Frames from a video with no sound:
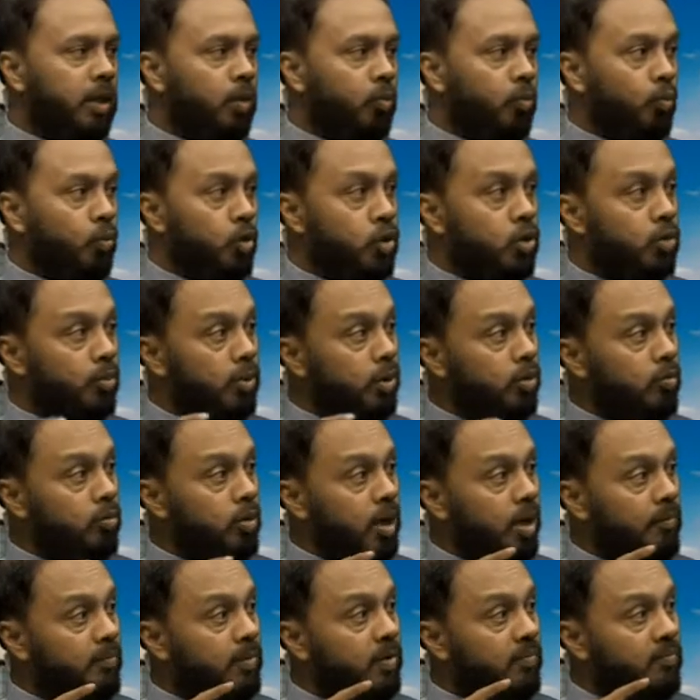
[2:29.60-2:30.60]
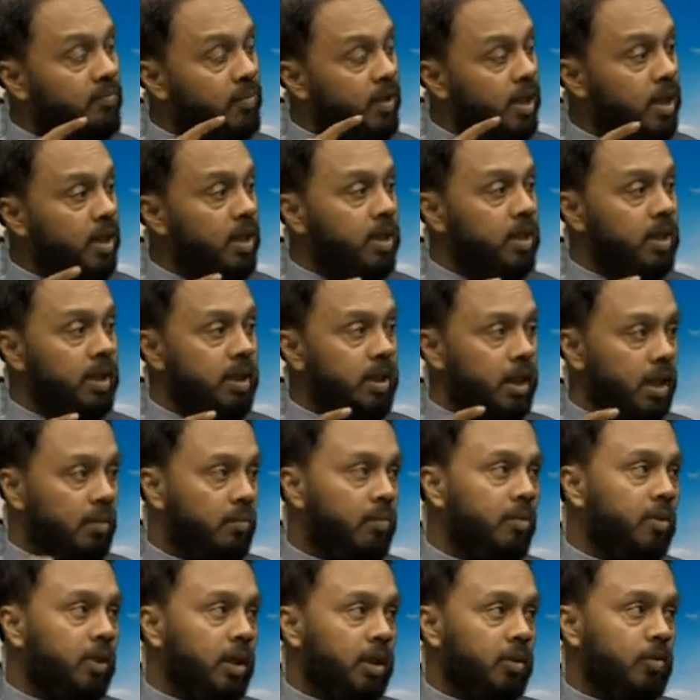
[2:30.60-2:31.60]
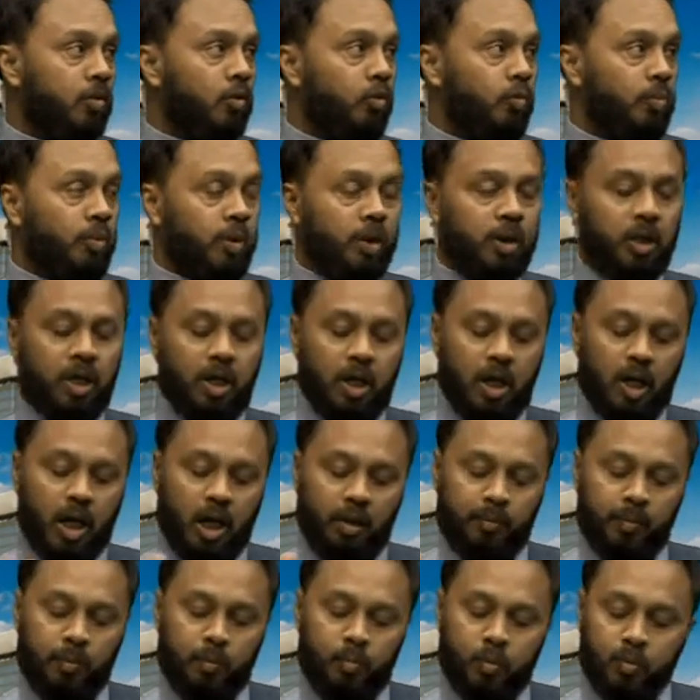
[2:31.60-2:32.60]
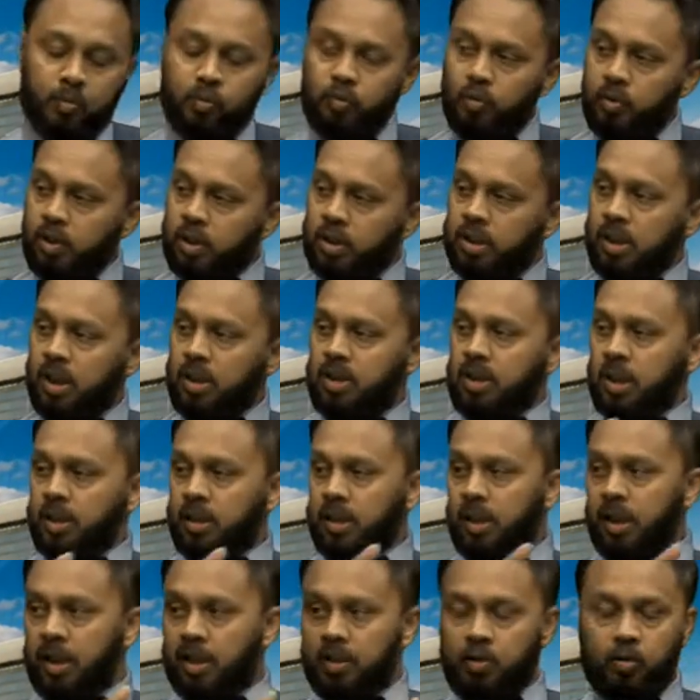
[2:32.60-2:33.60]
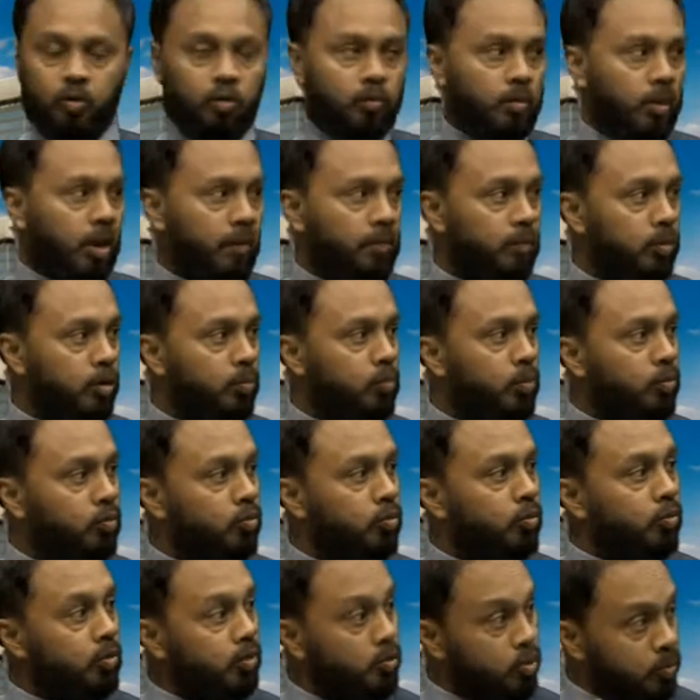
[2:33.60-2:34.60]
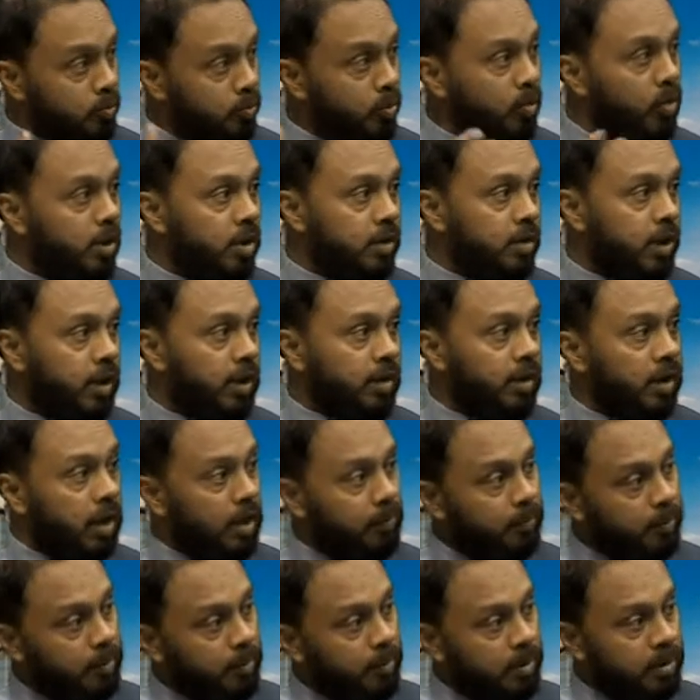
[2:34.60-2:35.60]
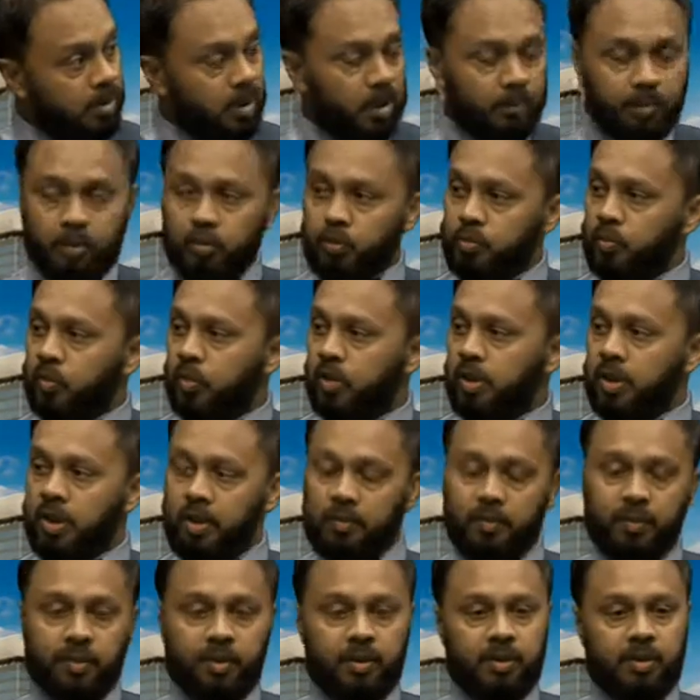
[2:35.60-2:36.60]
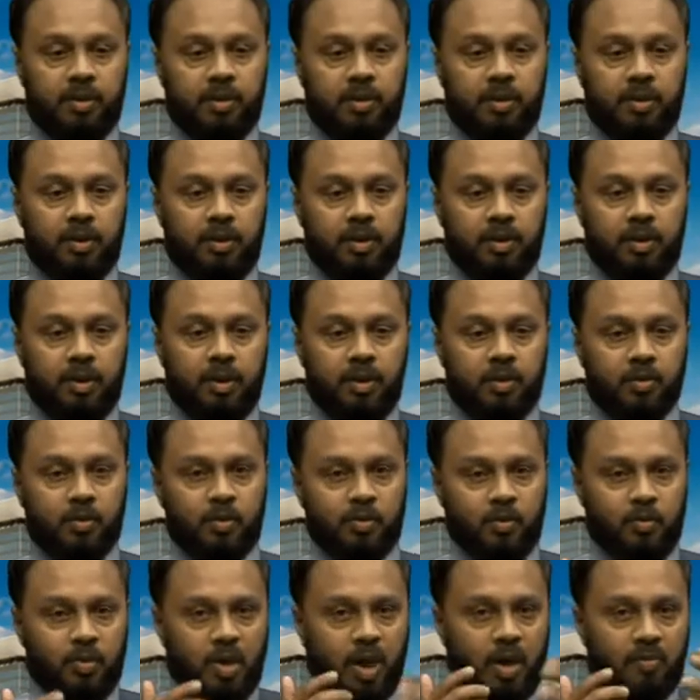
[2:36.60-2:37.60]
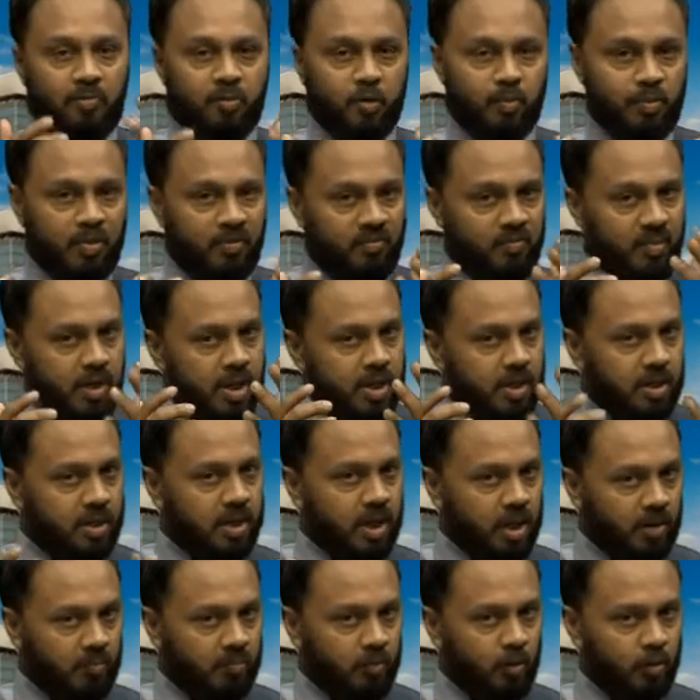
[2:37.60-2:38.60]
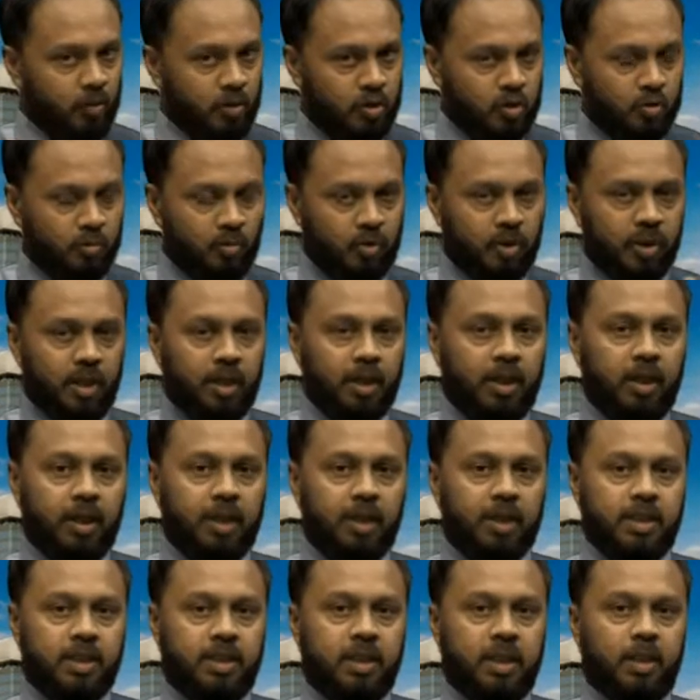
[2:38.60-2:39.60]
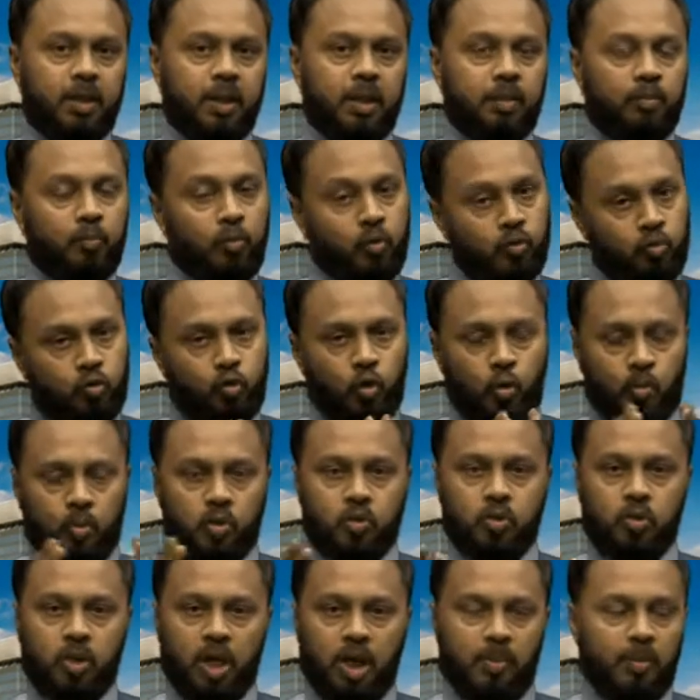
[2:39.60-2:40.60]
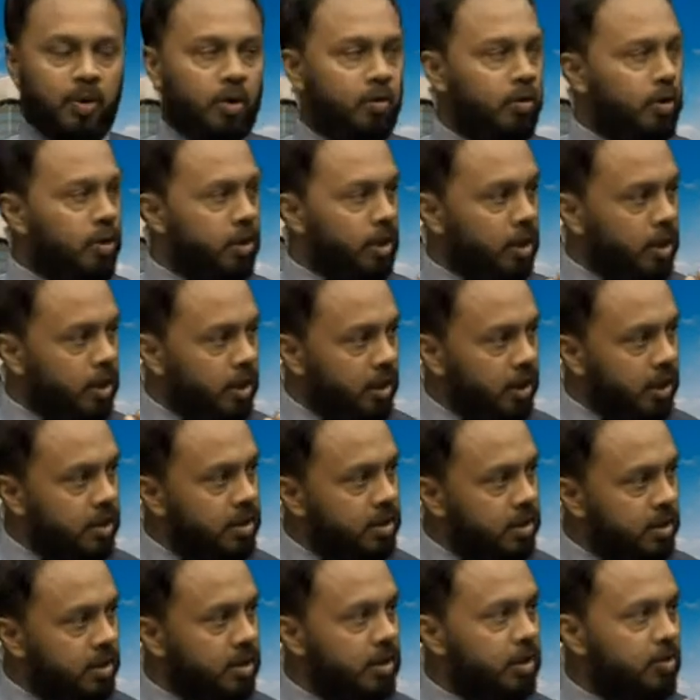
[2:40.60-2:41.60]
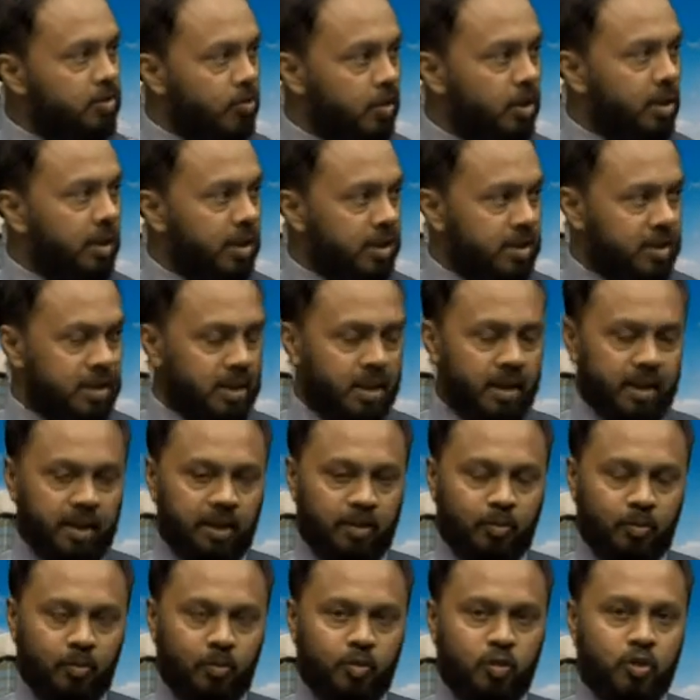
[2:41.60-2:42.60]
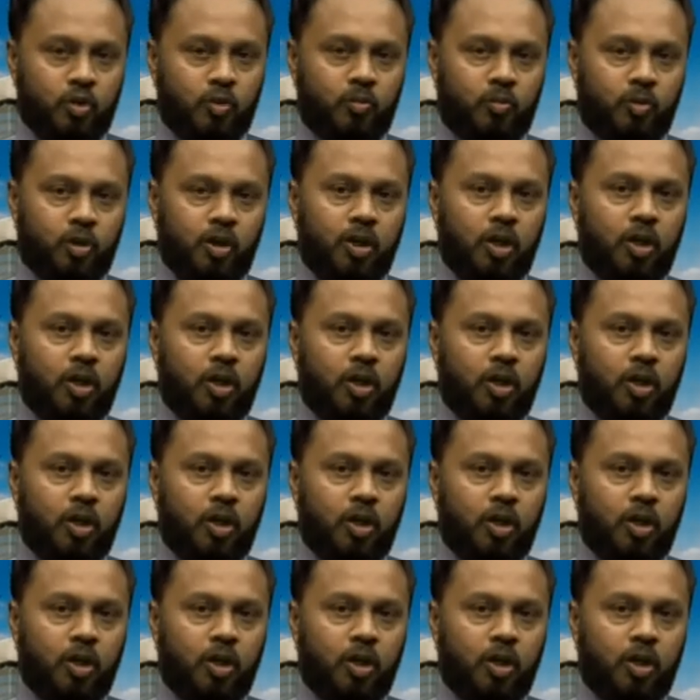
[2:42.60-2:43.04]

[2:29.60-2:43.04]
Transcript: ওই সময় কিন্তু আপনি ভেরি কেয়ারফুল থাকতে হবে আপনার বন্ধুকে তার সাথে রাখতে হবে আপনি যদি বন্ধুর দুশ্মন হয়ে যান তো আপনার বাচ্চা আপনার দুশ্মন হয়ে যাবে সো ইউ হ্যাভ টু বি ভেরি কেয়ারফুল ওই সময় যে বন্ধু অবশ্যই আমরা এই এই স্টেজে চলে গেছি আর কি তো ওই সময়